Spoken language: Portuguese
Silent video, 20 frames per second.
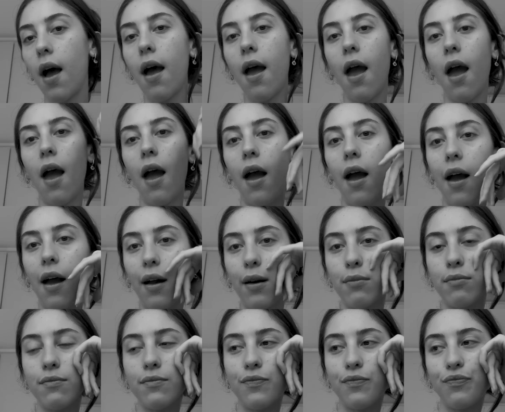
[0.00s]
É...
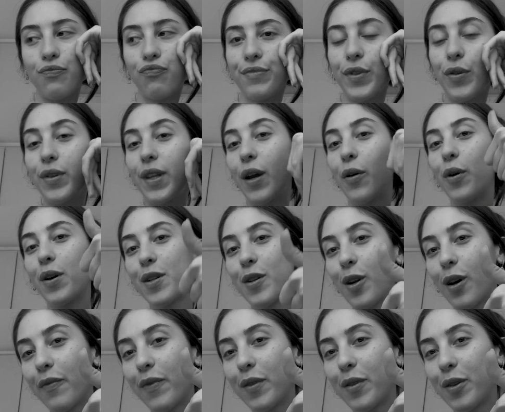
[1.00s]
Não tem coisa
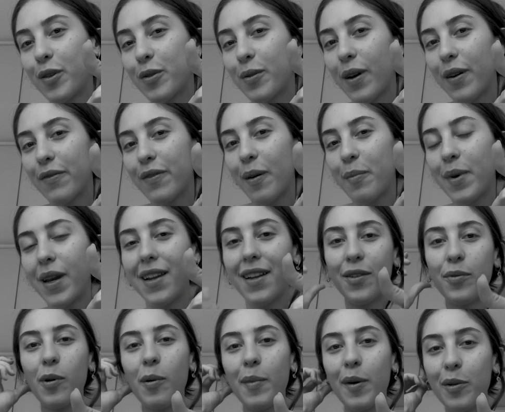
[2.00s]
nova nem enjoei, família,
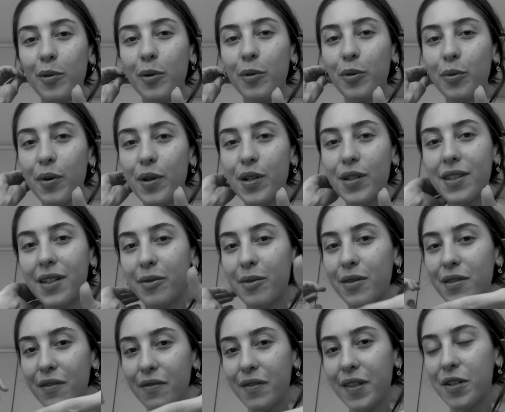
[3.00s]
no momento que eu tô editando
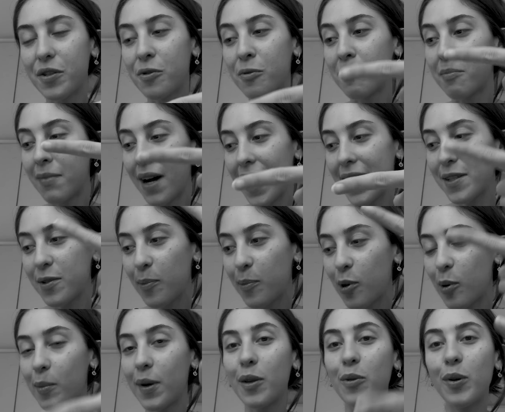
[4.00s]
esse vídeo, mas eu
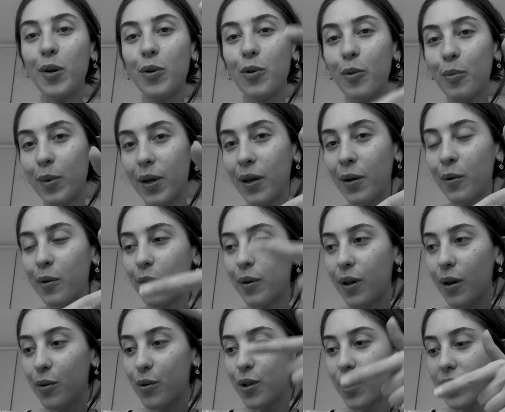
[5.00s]
prometo que domingo,
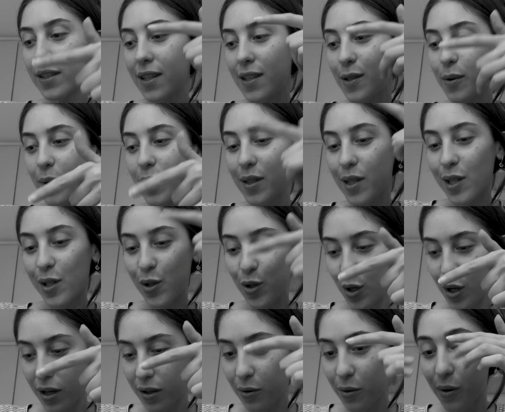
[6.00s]
que é o dia que vocês estão
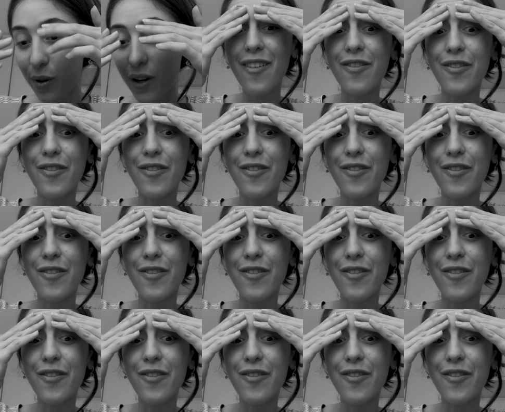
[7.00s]
assistindo,